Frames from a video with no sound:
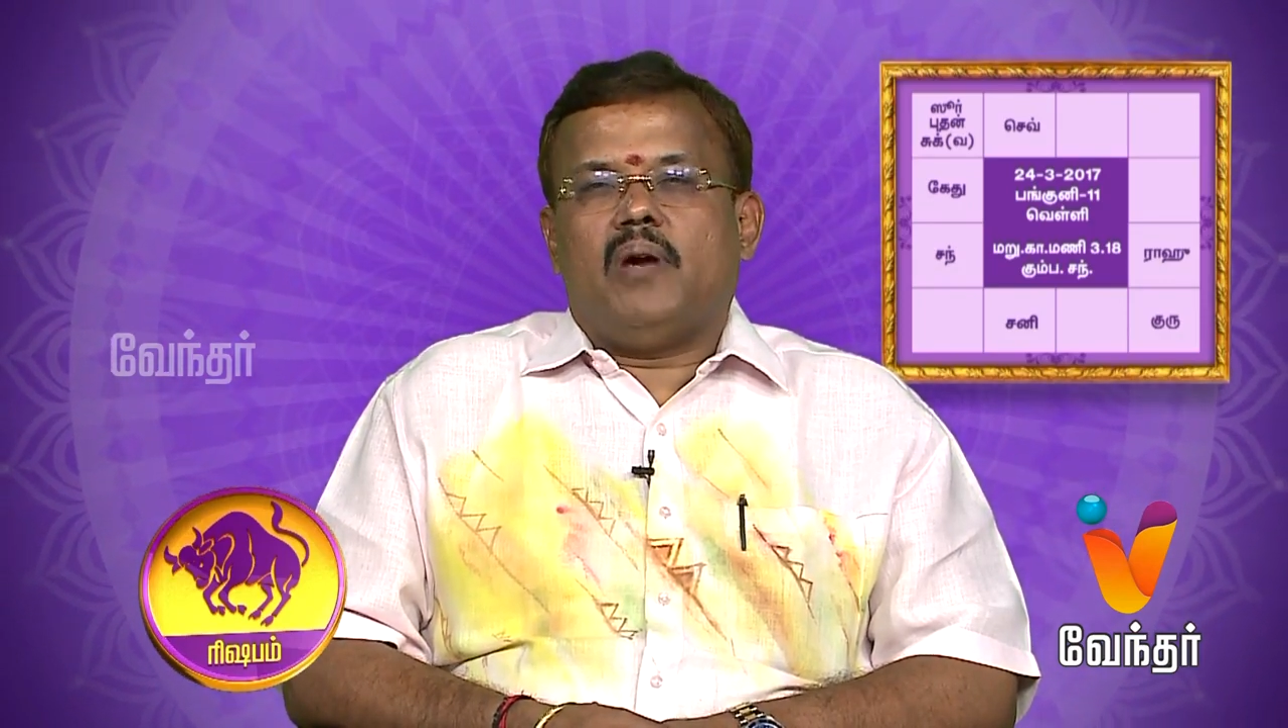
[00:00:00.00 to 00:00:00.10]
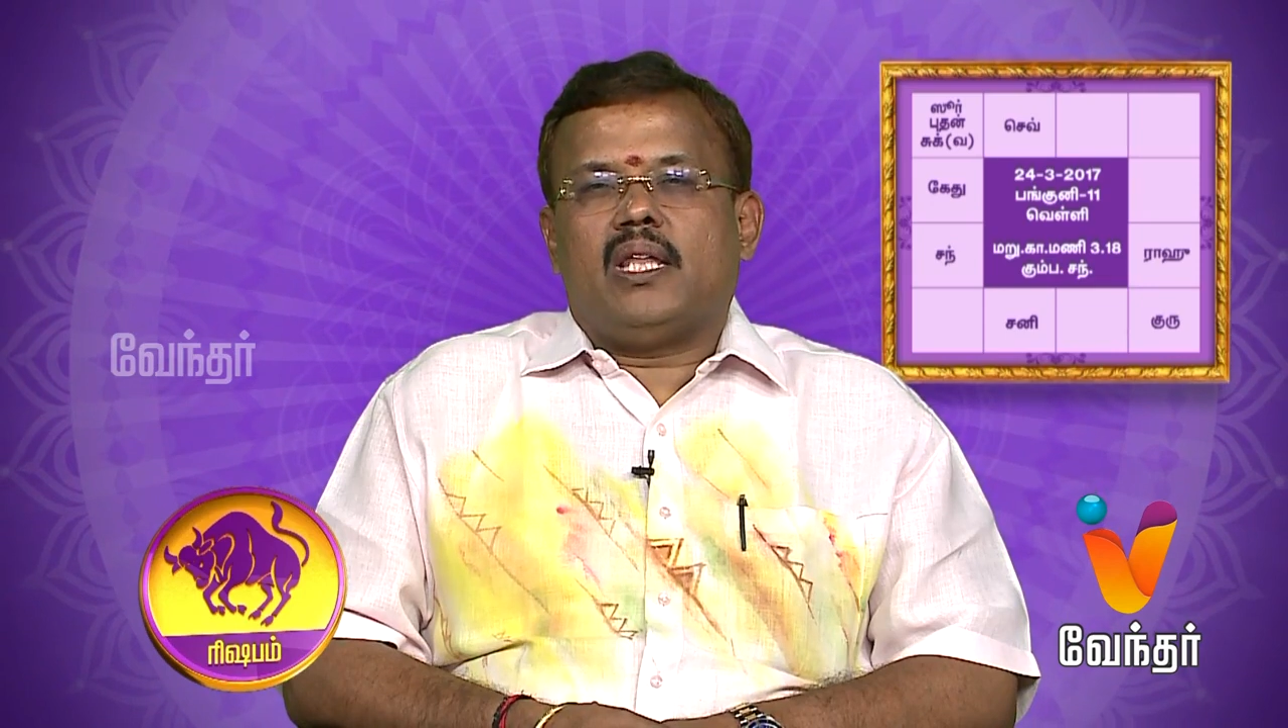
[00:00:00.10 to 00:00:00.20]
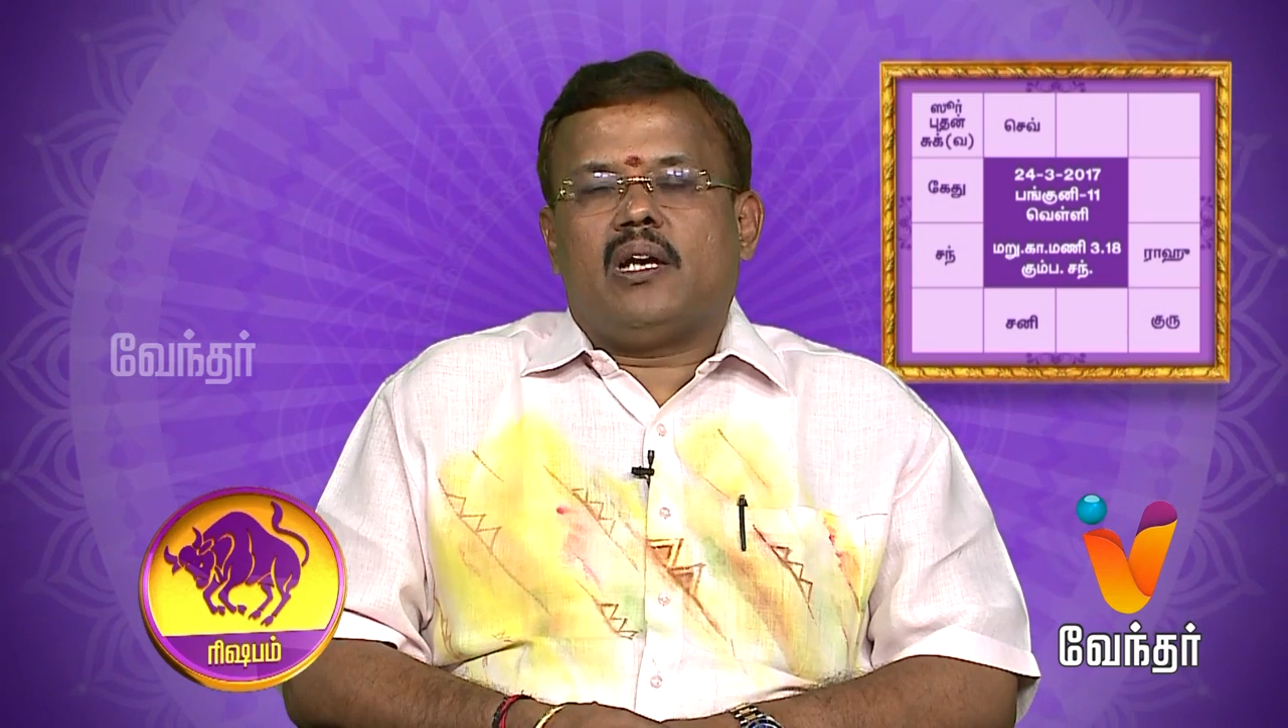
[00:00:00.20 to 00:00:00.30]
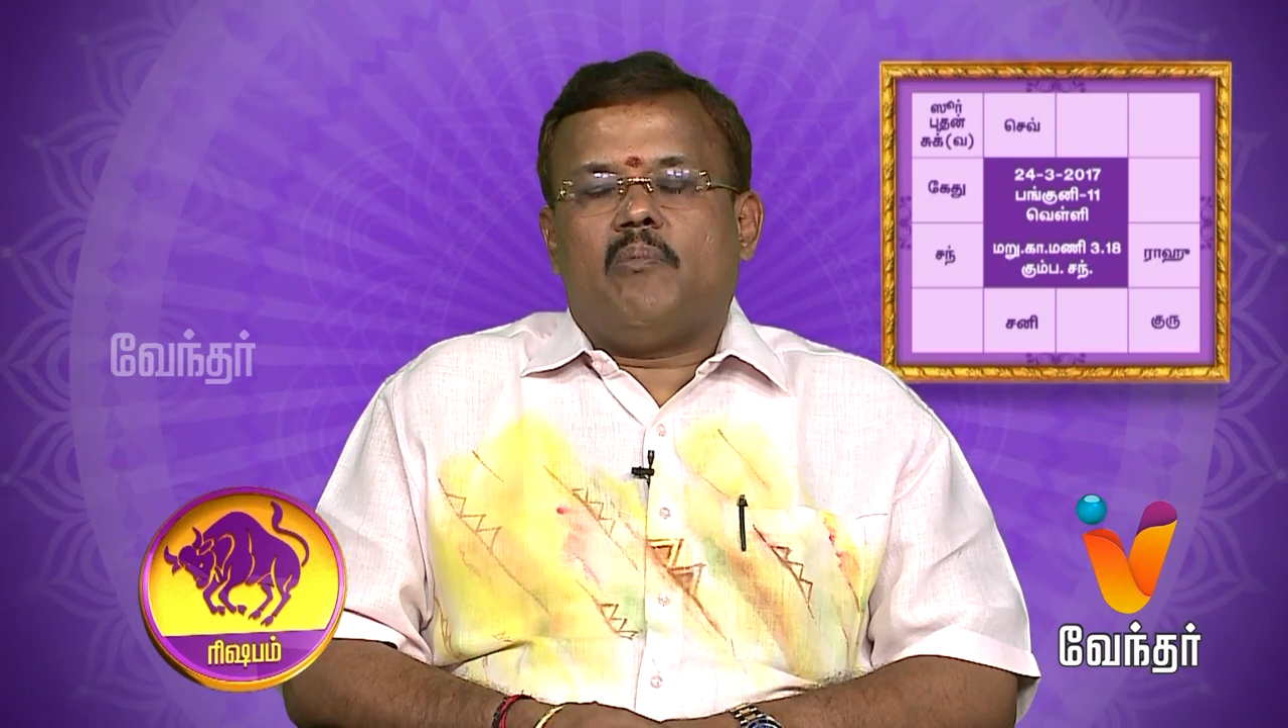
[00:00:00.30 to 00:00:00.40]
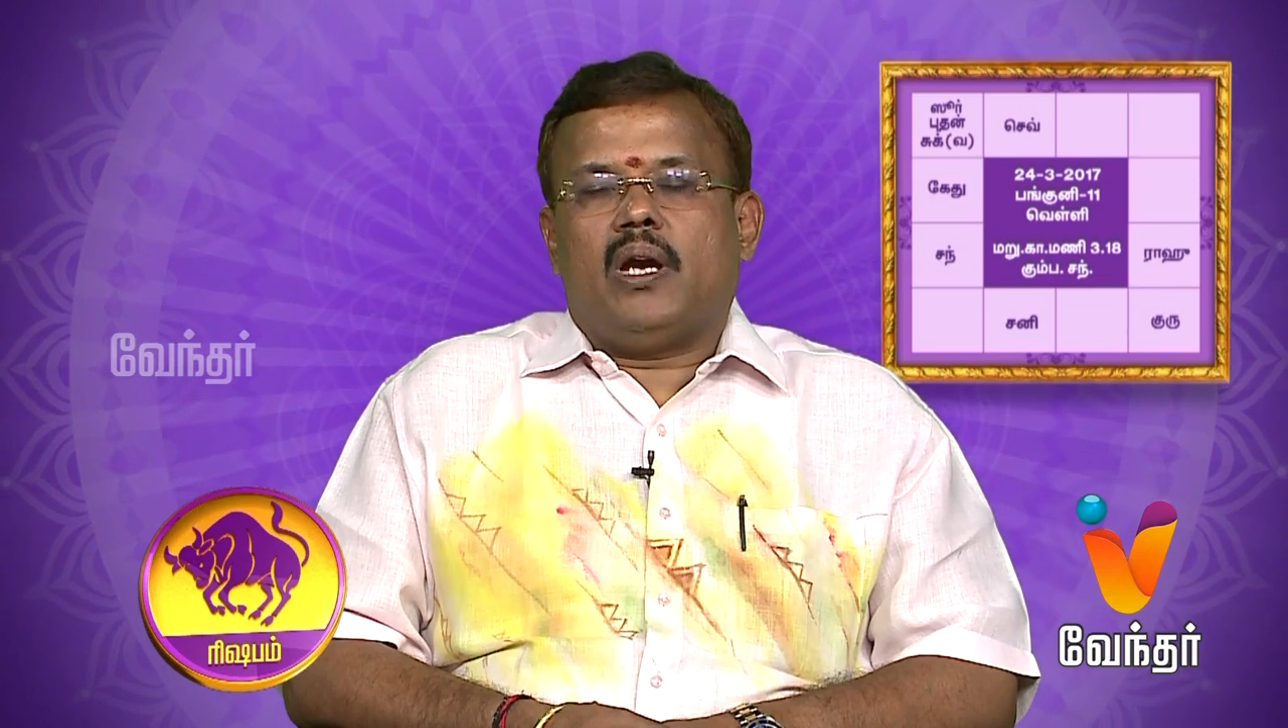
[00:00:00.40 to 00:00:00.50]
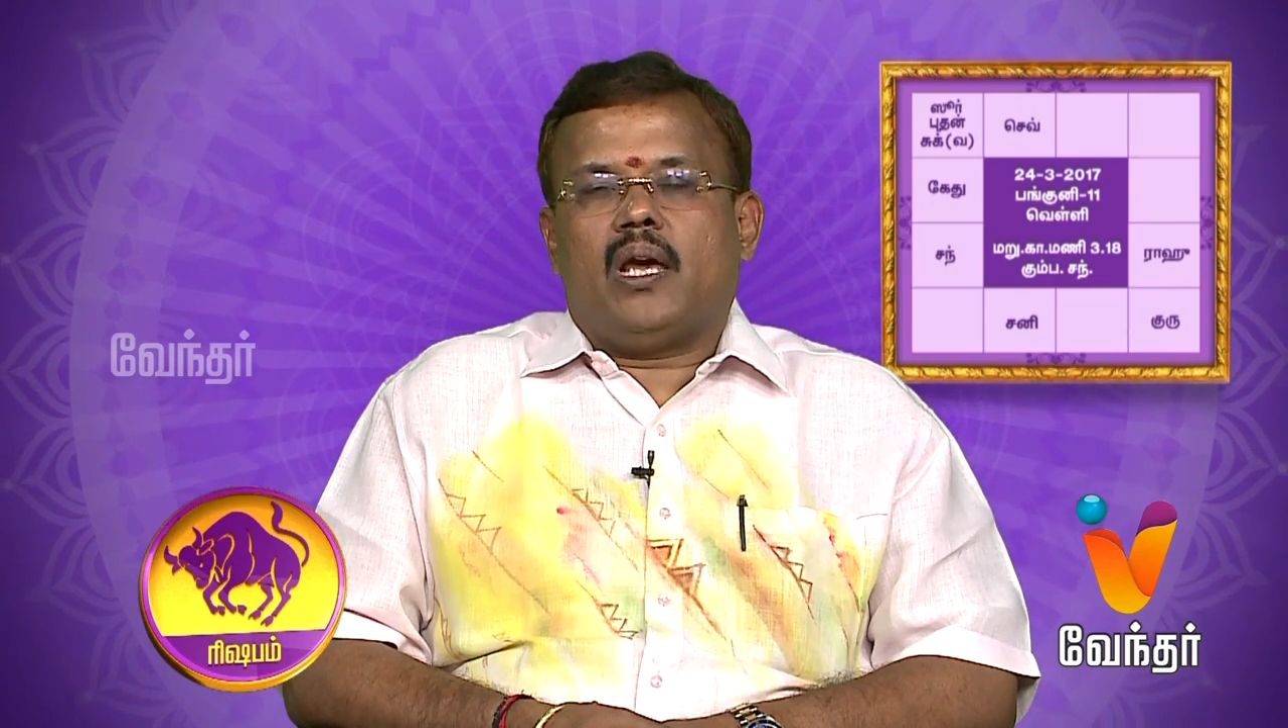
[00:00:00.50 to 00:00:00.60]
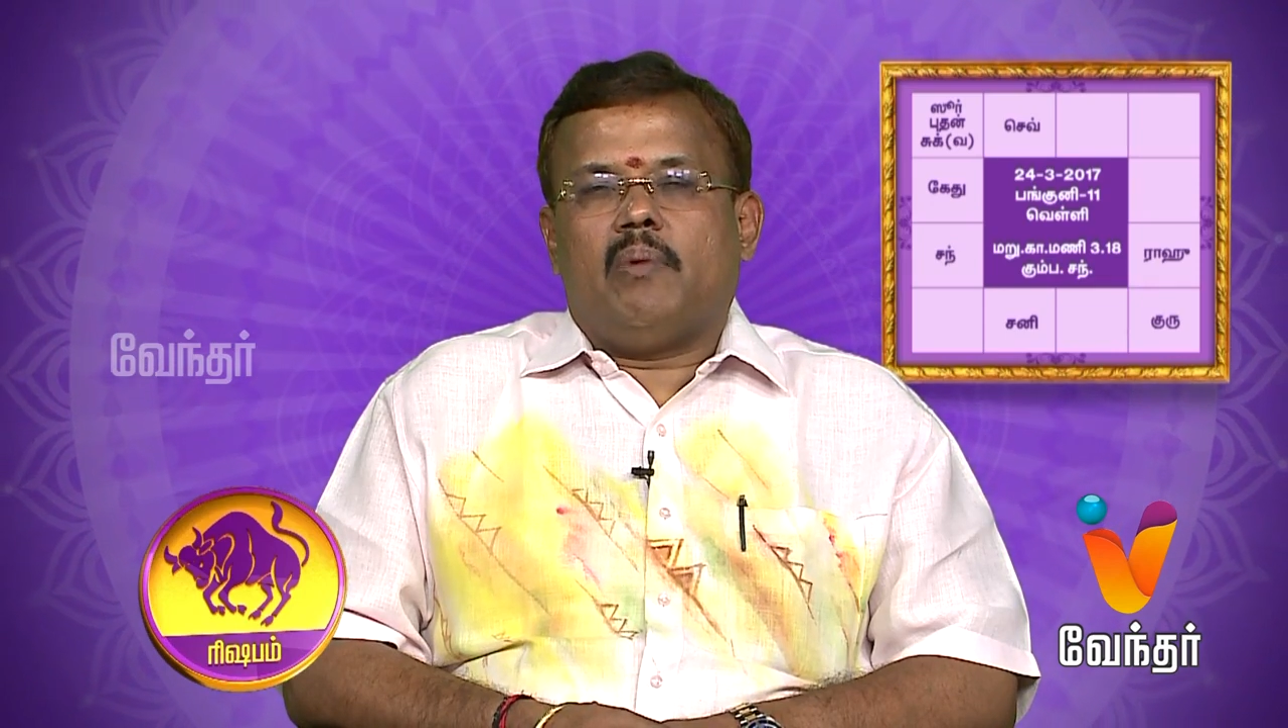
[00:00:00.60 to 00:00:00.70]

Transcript: பாதகமான